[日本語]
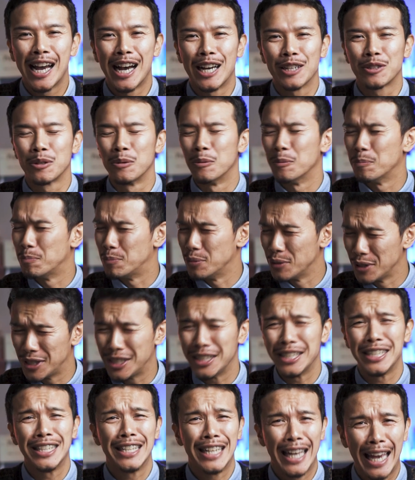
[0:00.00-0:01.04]
あと、無
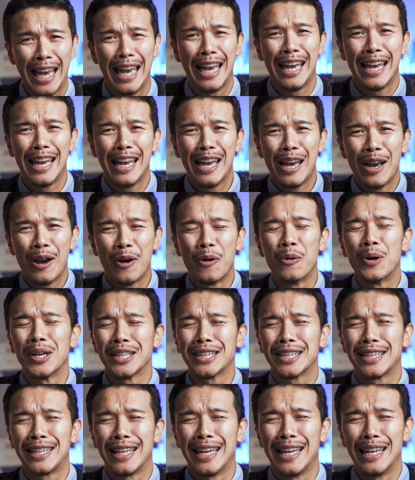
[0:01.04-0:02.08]
事にね、
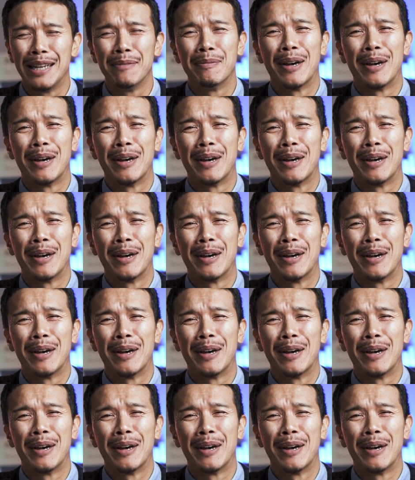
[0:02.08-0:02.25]
終わって